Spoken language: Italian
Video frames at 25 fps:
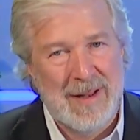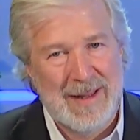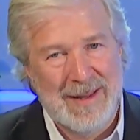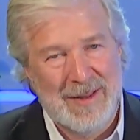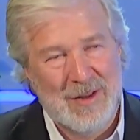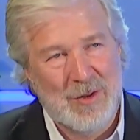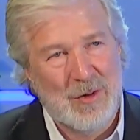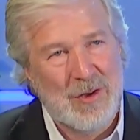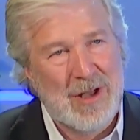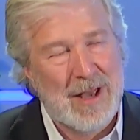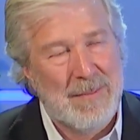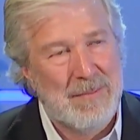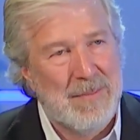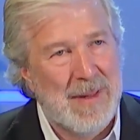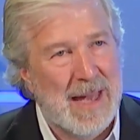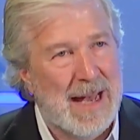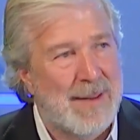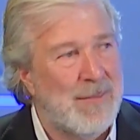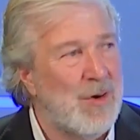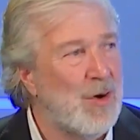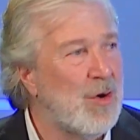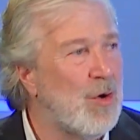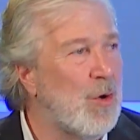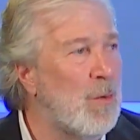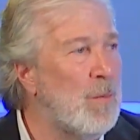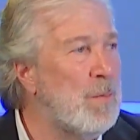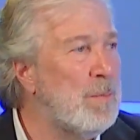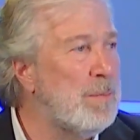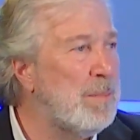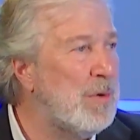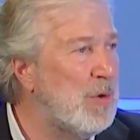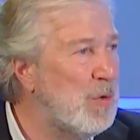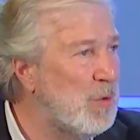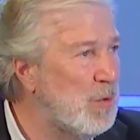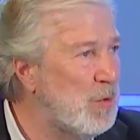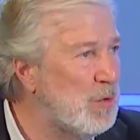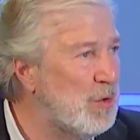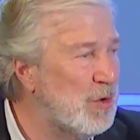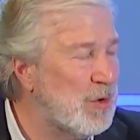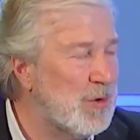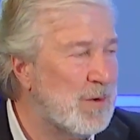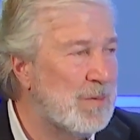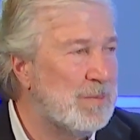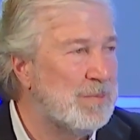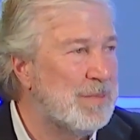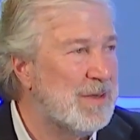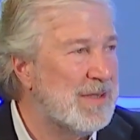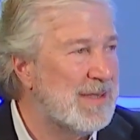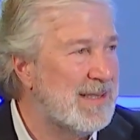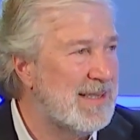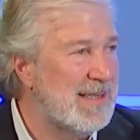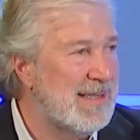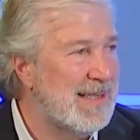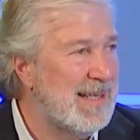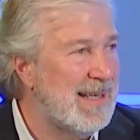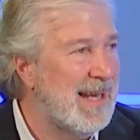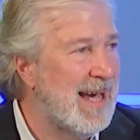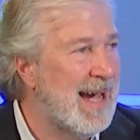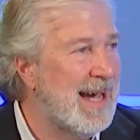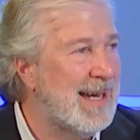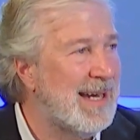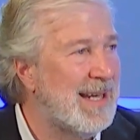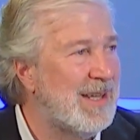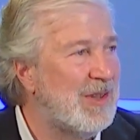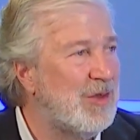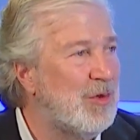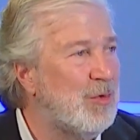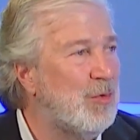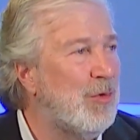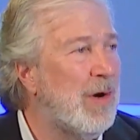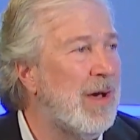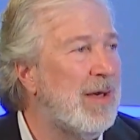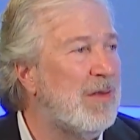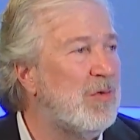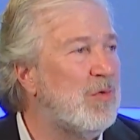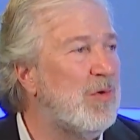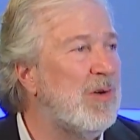Noi abbiamo compiuto con Poste Italiane due,